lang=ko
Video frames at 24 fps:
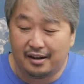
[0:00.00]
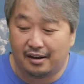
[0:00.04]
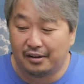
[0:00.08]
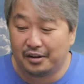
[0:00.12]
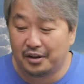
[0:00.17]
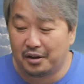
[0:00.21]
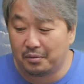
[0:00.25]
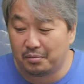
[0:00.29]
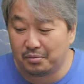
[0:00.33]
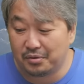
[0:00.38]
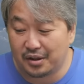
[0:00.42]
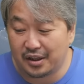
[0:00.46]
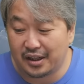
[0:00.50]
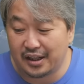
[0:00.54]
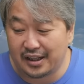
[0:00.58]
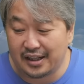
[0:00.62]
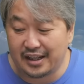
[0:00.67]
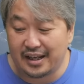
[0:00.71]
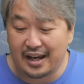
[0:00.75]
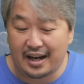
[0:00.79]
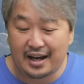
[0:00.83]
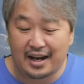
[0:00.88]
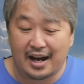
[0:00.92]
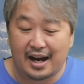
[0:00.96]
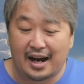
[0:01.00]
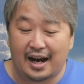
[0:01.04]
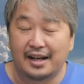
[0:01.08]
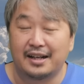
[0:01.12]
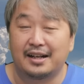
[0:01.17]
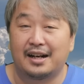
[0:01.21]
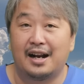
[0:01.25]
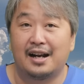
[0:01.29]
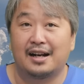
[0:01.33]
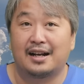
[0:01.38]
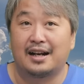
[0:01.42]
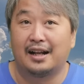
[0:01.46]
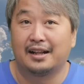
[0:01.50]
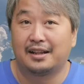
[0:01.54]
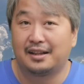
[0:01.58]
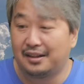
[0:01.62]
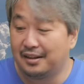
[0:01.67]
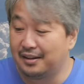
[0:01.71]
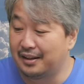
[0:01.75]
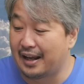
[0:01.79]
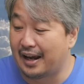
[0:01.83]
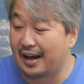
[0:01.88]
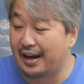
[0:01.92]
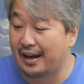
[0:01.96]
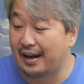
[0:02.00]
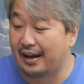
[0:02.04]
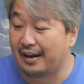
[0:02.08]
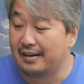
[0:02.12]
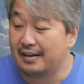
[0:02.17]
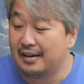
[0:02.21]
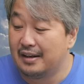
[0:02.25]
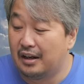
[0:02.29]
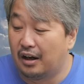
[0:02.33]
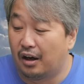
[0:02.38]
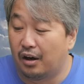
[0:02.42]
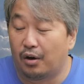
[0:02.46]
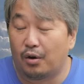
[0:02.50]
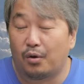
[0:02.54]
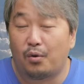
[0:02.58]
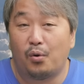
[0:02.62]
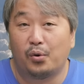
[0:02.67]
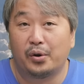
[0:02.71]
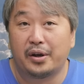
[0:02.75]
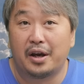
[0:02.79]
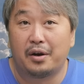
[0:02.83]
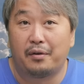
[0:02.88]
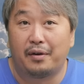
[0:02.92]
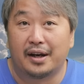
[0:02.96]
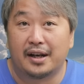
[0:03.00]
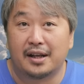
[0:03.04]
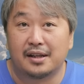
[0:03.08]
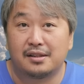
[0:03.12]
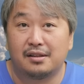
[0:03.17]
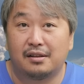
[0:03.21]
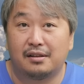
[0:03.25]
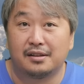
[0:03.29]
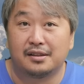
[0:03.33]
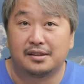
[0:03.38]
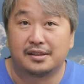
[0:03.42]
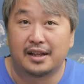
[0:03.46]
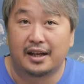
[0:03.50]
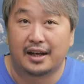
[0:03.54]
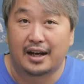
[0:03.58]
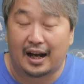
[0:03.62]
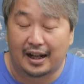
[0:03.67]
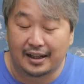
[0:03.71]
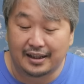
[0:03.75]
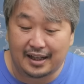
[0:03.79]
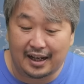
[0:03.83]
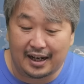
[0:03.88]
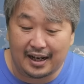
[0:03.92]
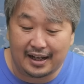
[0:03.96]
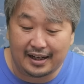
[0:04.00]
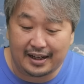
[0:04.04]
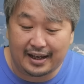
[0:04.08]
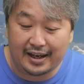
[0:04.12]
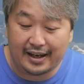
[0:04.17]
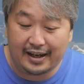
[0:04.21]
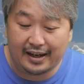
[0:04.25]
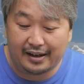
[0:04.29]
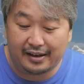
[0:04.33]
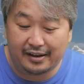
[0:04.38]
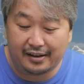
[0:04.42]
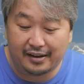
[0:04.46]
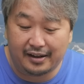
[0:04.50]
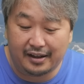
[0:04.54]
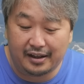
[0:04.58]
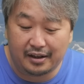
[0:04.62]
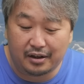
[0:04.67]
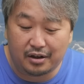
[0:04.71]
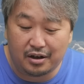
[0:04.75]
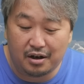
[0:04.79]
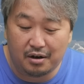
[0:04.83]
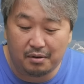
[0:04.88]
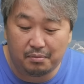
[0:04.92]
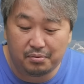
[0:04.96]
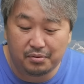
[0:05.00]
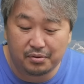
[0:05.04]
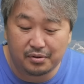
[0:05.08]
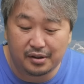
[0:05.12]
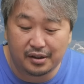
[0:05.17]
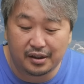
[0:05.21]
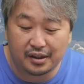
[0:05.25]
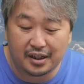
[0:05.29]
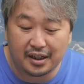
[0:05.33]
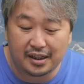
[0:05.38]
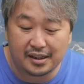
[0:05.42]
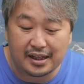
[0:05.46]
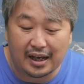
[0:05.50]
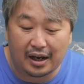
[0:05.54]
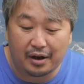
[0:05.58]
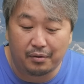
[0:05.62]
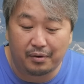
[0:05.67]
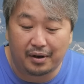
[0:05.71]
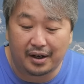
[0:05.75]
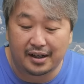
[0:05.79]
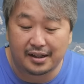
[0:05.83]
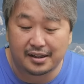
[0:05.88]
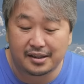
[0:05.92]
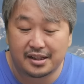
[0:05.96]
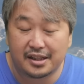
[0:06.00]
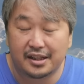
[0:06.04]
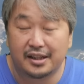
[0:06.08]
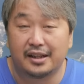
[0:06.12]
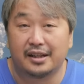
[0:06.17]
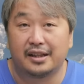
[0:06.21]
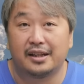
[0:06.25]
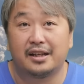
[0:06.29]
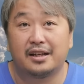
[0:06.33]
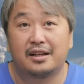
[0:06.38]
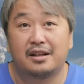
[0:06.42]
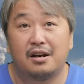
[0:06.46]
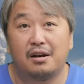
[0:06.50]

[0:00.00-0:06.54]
여러분들이 이해가 가능할 것 같은데, 거기에 관해서 이제 간단하게 이 커브를 어떻게 사용하는지, 이